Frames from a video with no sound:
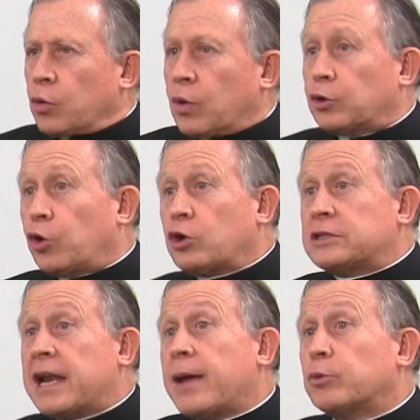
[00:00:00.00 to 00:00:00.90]
quando
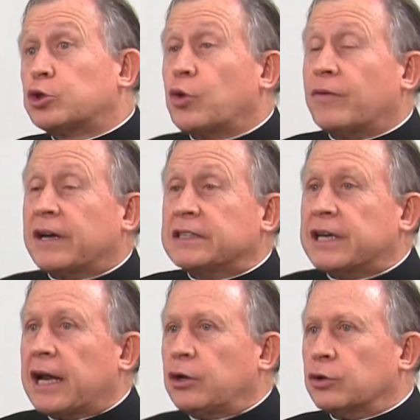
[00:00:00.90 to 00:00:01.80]
nós lemos o
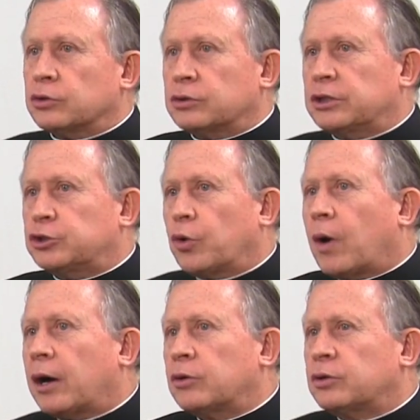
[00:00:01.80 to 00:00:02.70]
Evangelho de
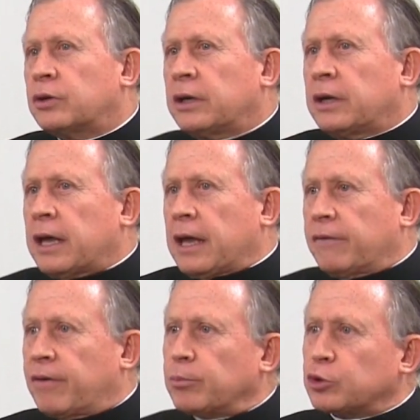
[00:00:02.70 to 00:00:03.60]
João
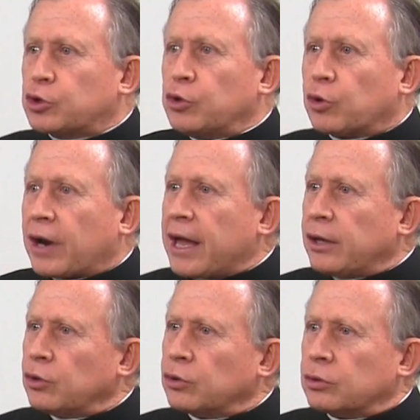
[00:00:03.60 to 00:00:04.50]
e vemos que o
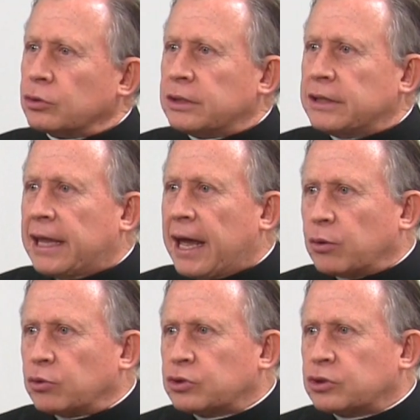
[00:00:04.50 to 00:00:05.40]
reino de
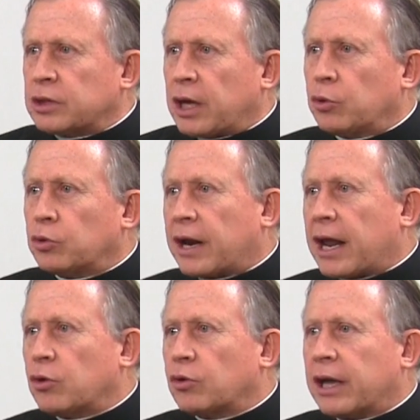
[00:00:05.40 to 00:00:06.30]
Deus é um
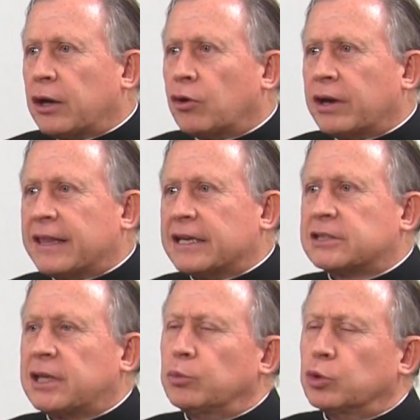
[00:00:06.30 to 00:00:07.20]
reino que não é
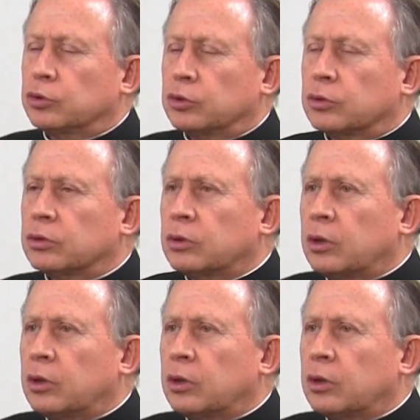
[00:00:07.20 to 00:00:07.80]
deste mundo.